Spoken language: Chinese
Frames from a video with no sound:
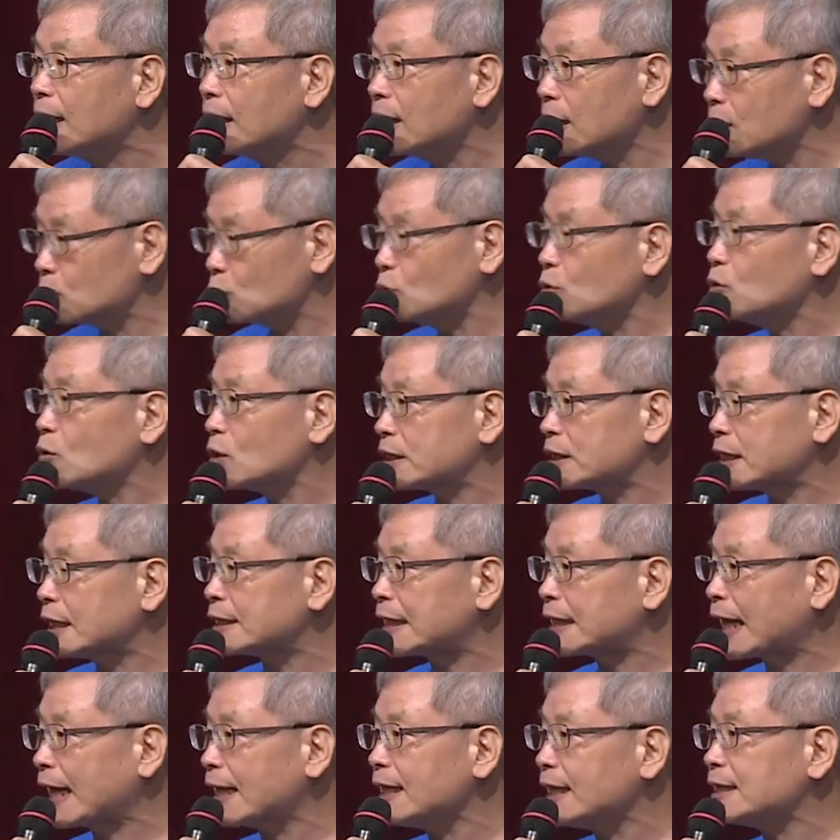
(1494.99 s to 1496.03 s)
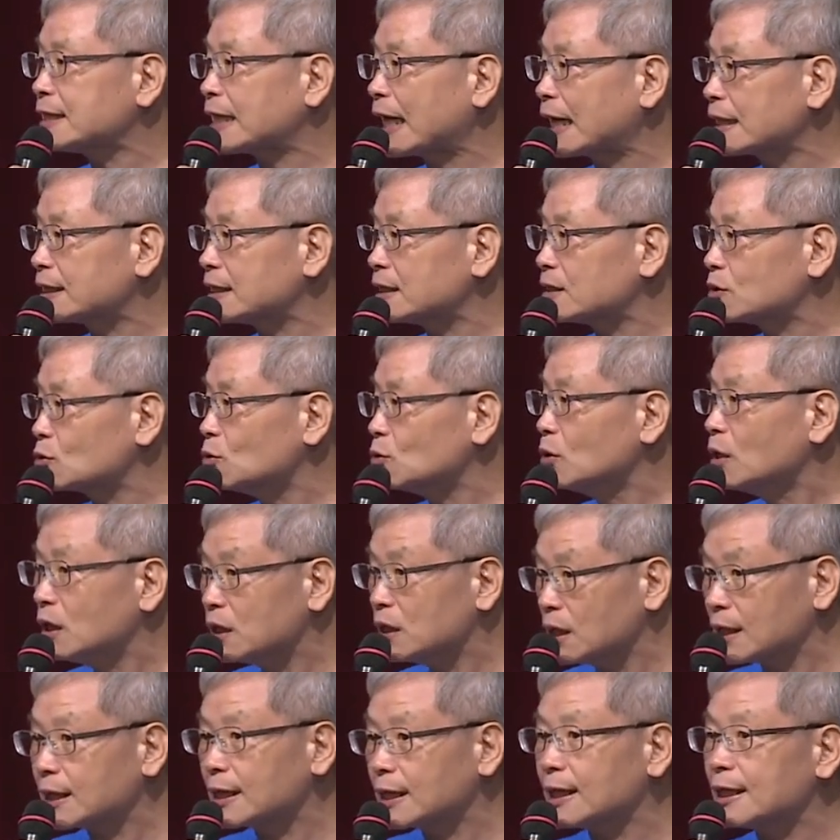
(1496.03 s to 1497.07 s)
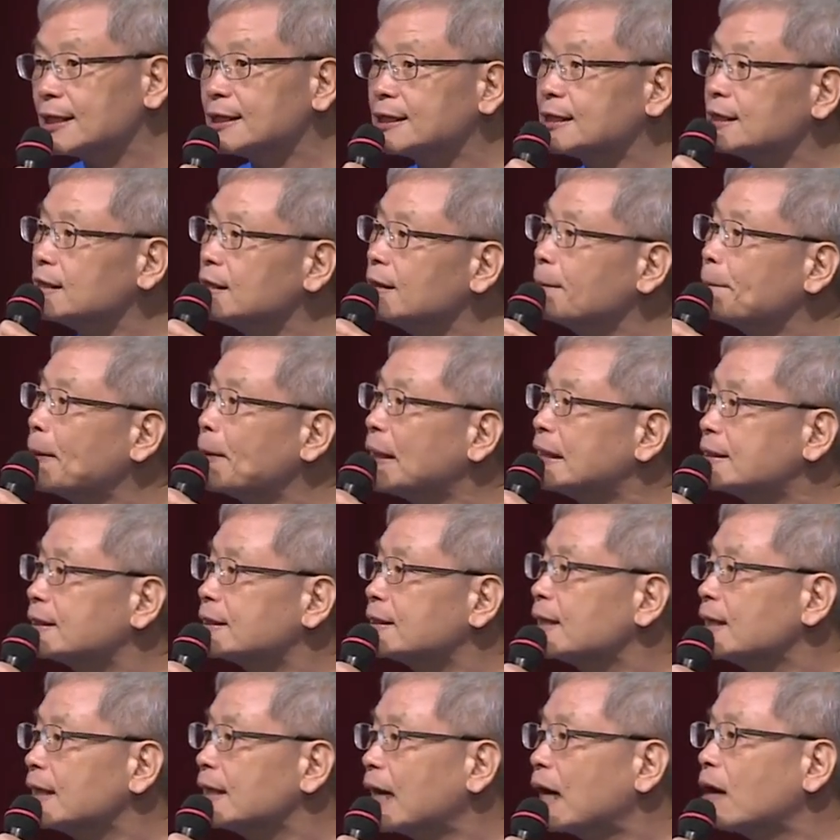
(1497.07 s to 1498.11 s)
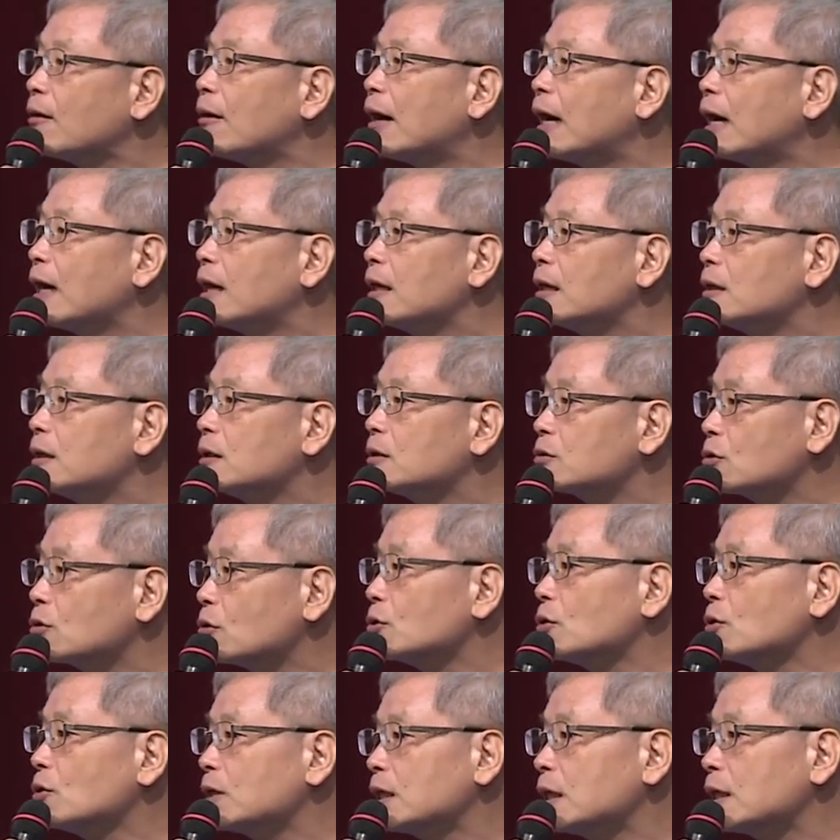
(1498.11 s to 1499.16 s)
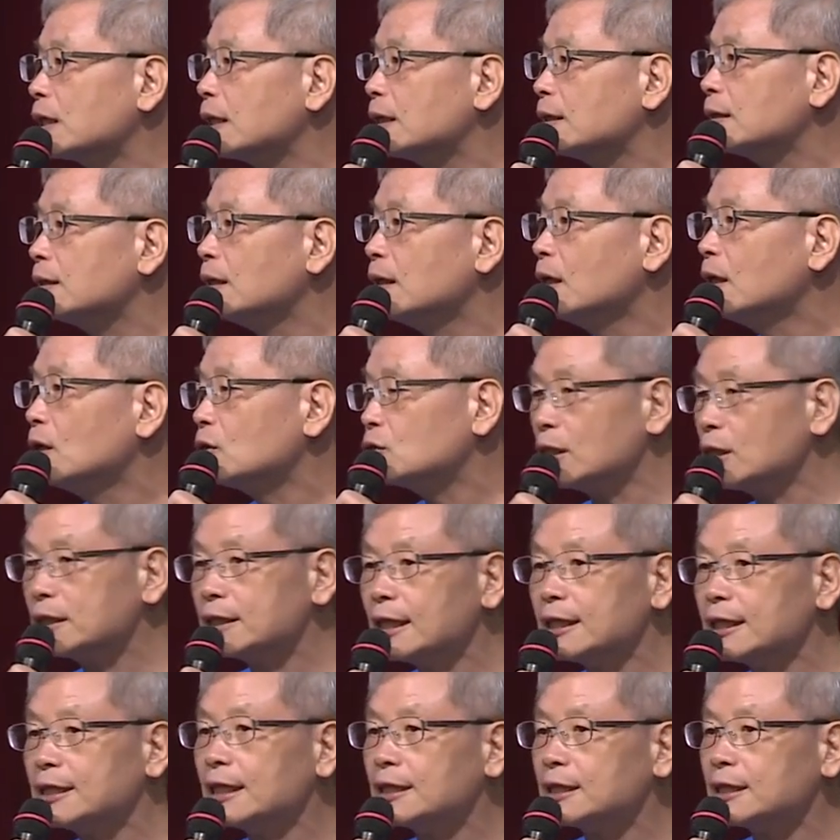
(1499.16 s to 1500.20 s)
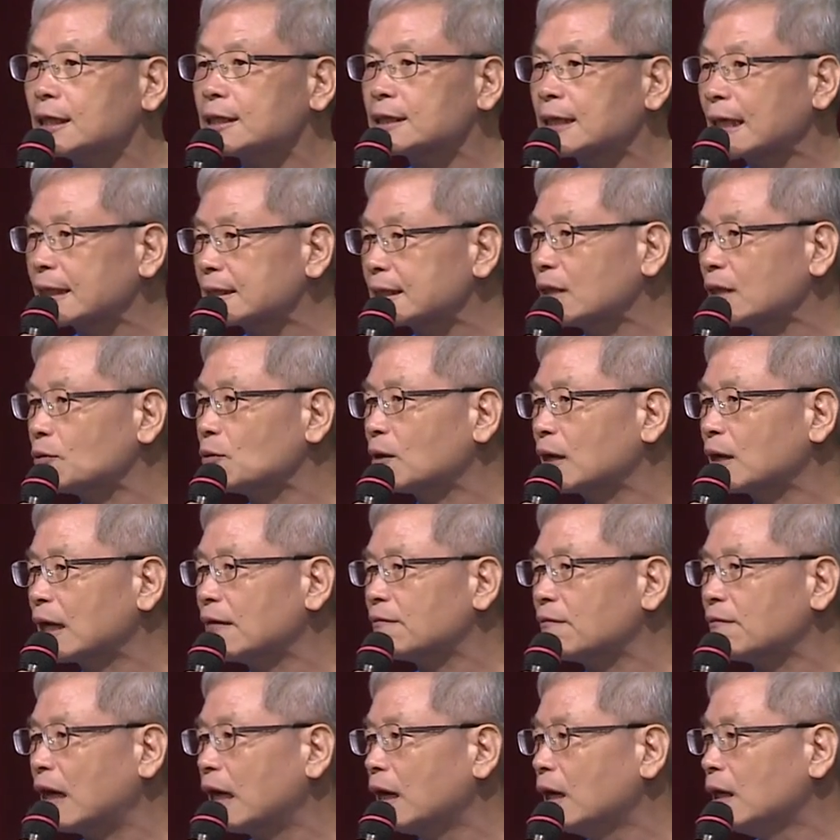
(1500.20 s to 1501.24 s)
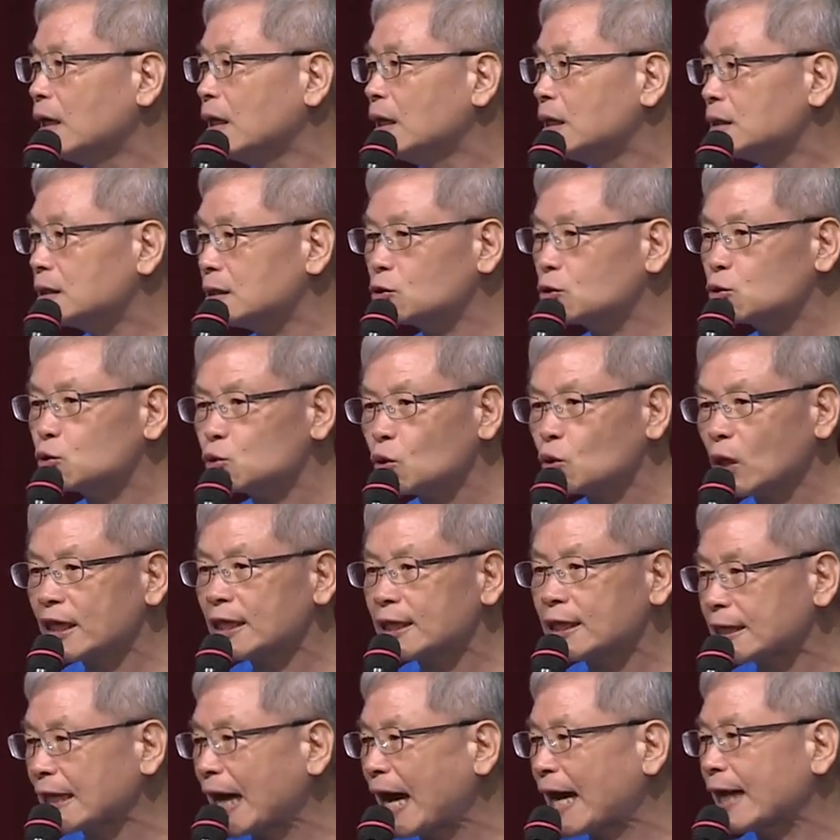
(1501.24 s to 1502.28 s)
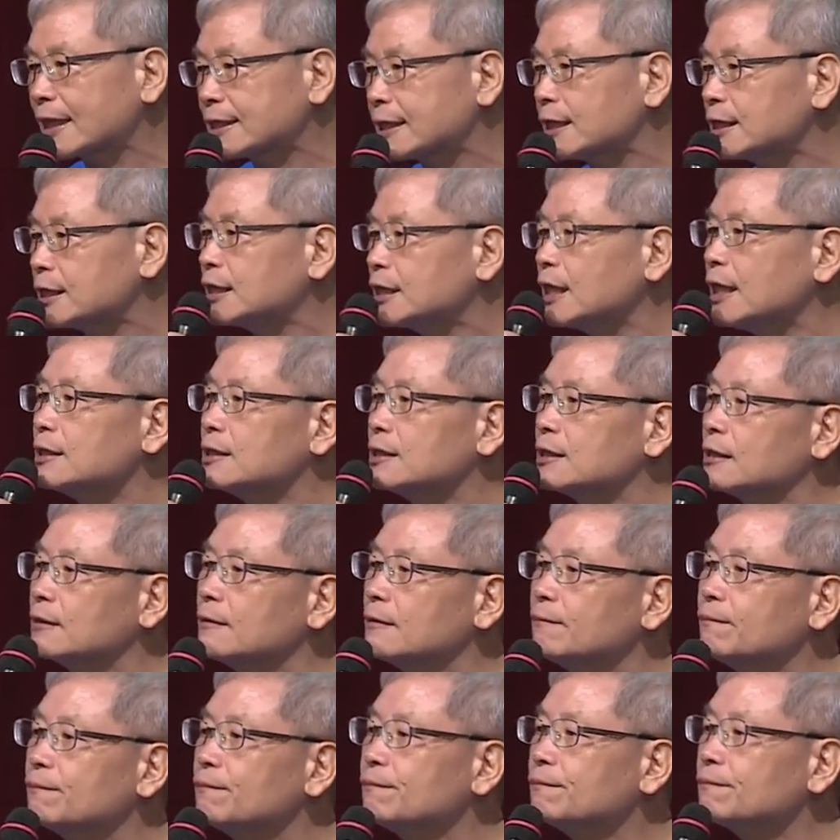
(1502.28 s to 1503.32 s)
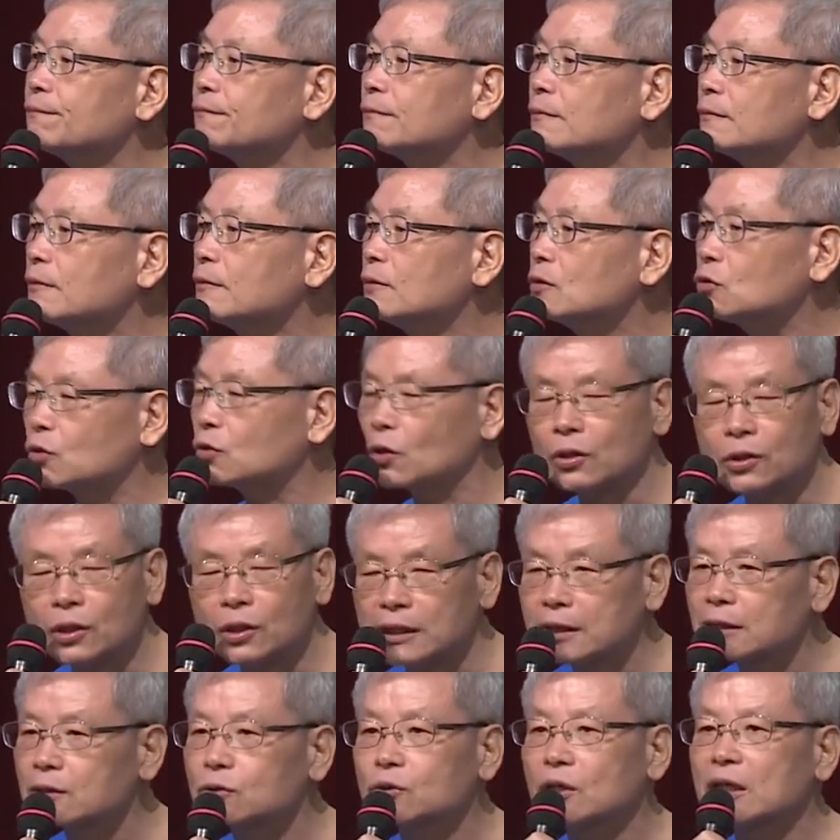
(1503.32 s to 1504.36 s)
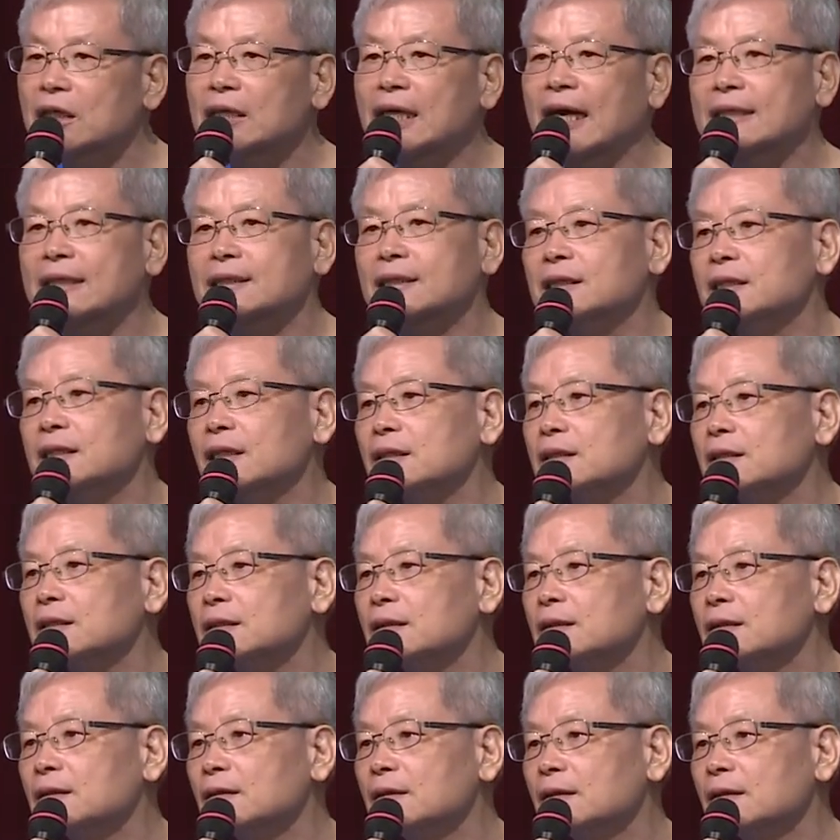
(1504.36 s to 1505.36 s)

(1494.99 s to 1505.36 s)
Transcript: 那如果检查异常指数，也可能吃一辈子的药，都有可能。所以这些查，在我看嘛，是最大的陷阱，绝对是最大的陷阱。